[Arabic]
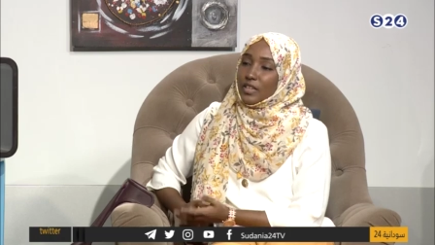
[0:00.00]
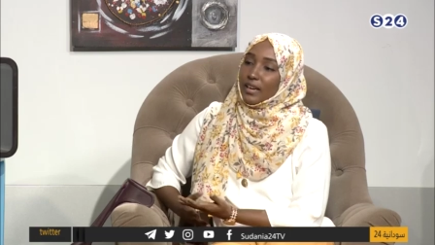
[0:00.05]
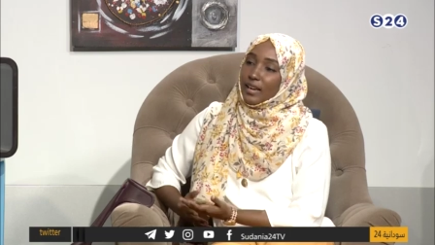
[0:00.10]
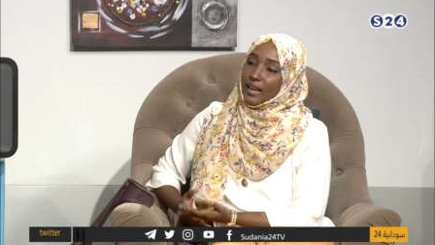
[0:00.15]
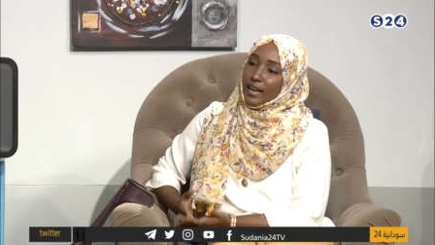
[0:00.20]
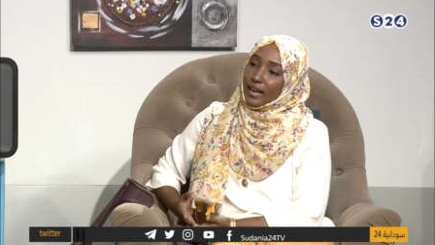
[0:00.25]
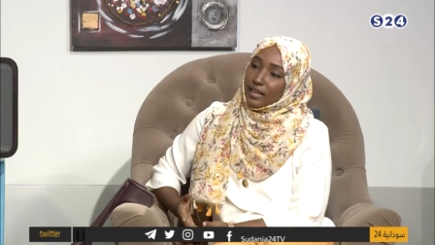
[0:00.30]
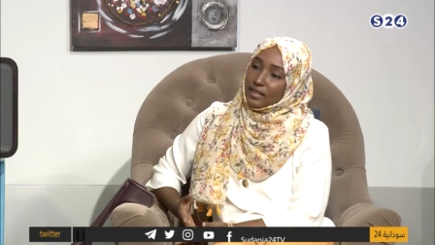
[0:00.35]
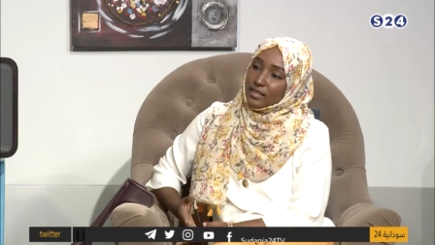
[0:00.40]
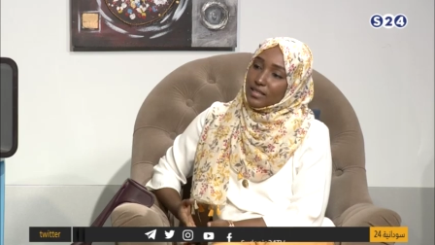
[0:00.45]

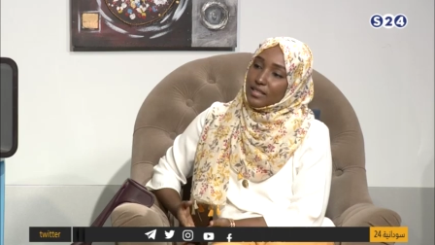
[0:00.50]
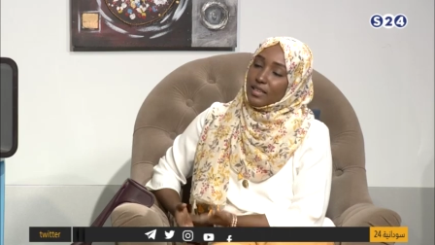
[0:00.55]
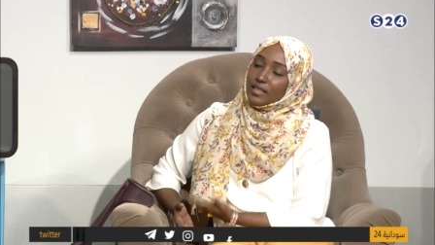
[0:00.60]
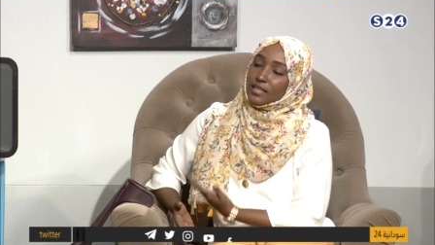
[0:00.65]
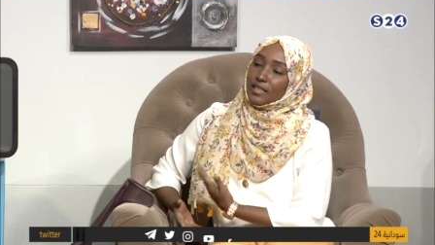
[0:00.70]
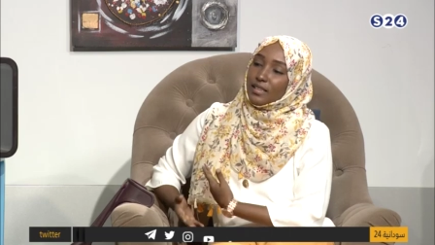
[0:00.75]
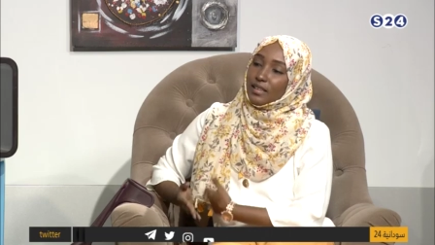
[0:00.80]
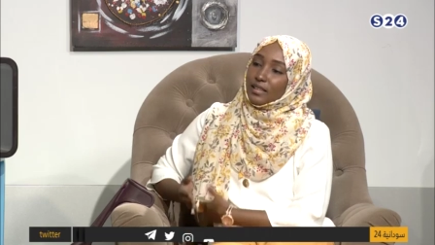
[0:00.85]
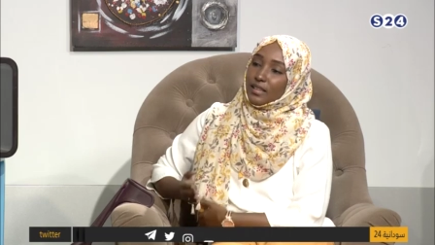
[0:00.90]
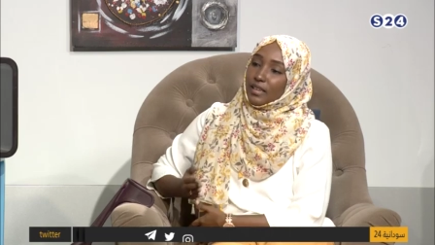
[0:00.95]
الحادث
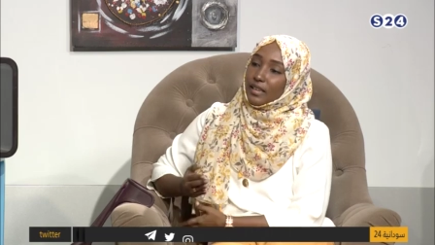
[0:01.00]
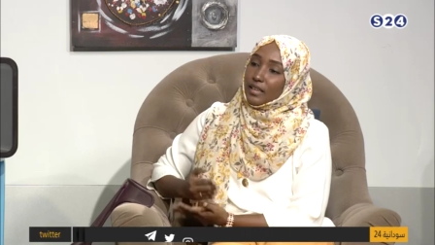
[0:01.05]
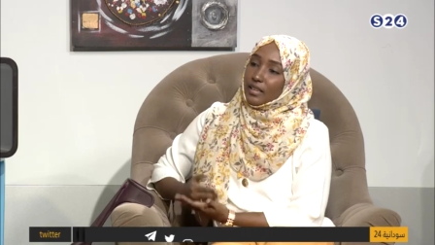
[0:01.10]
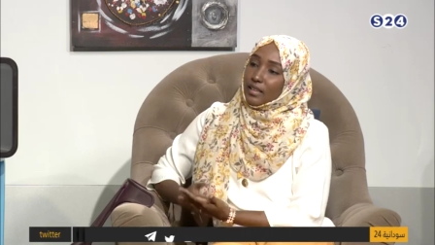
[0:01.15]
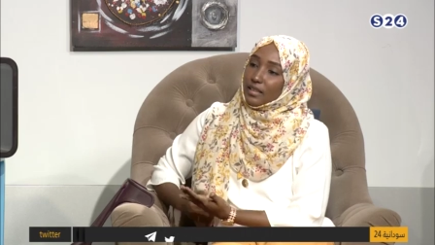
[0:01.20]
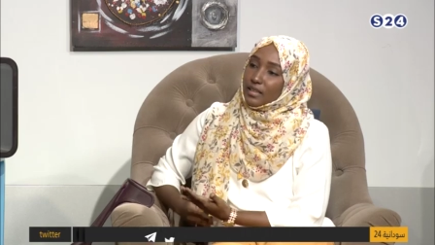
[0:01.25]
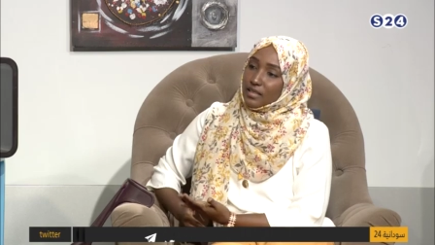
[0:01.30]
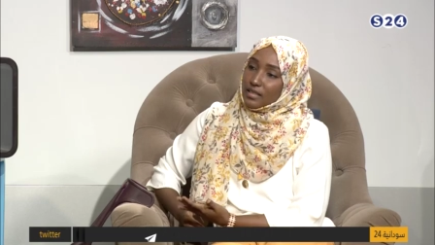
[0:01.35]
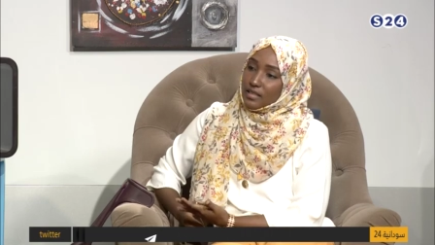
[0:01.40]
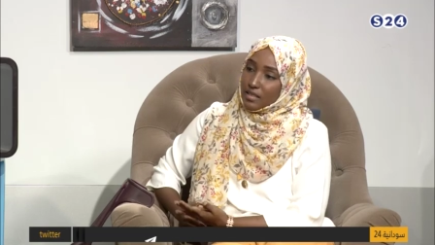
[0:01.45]
حصلت
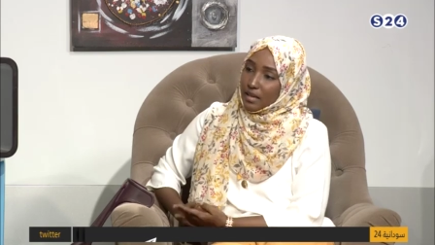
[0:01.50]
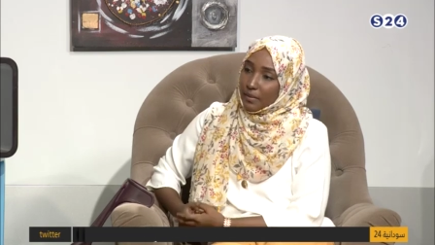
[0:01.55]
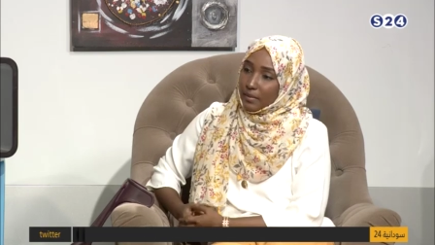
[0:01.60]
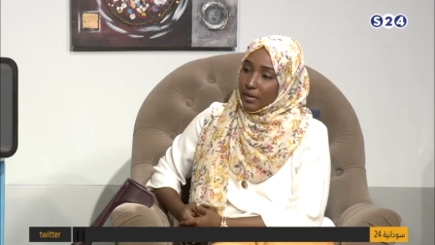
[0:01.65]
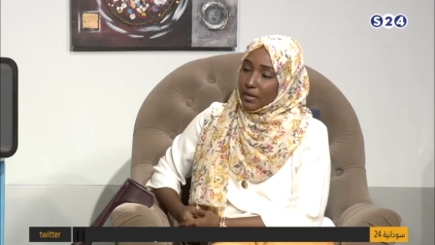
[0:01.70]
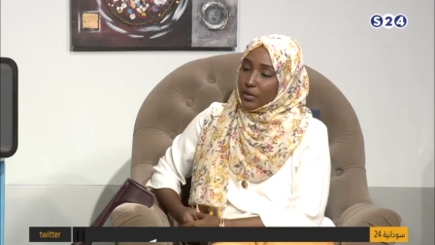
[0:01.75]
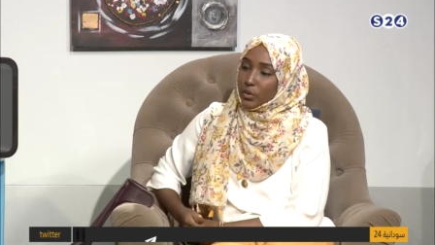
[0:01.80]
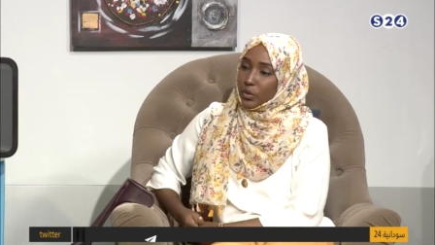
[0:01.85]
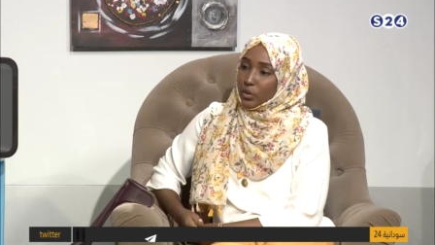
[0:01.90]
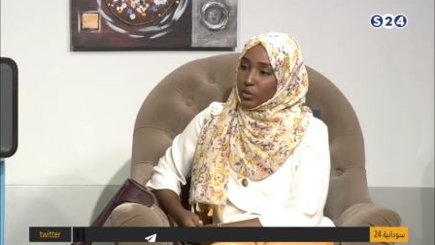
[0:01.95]
لي
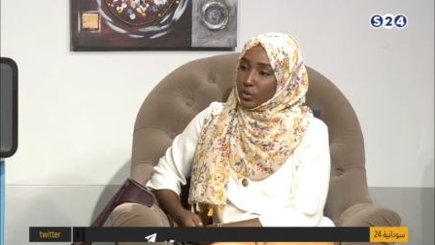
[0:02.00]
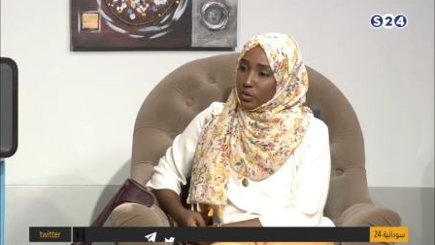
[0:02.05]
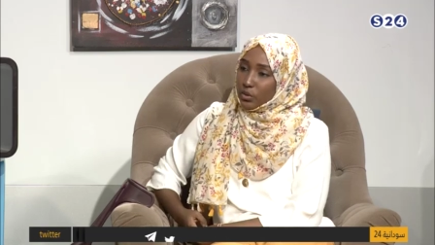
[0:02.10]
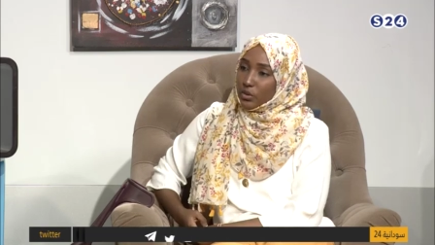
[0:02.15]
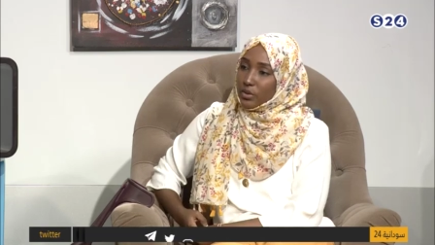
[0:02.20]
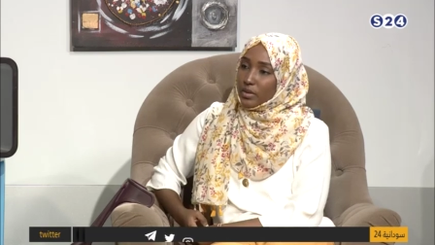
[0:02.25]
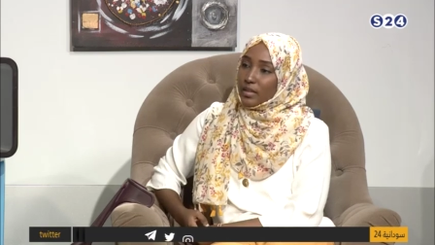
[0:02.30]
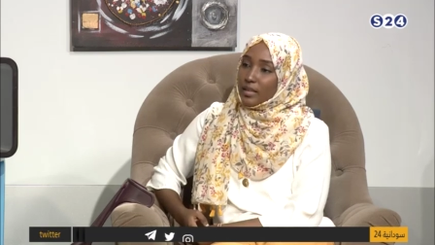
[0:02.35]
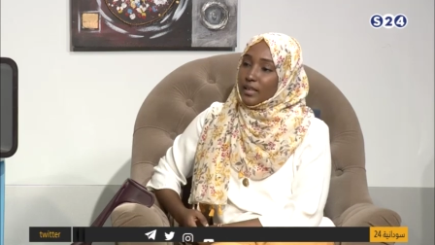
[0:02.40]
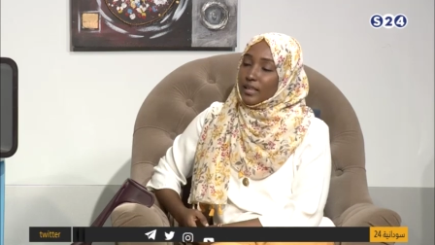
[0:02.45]
إصابات وكسور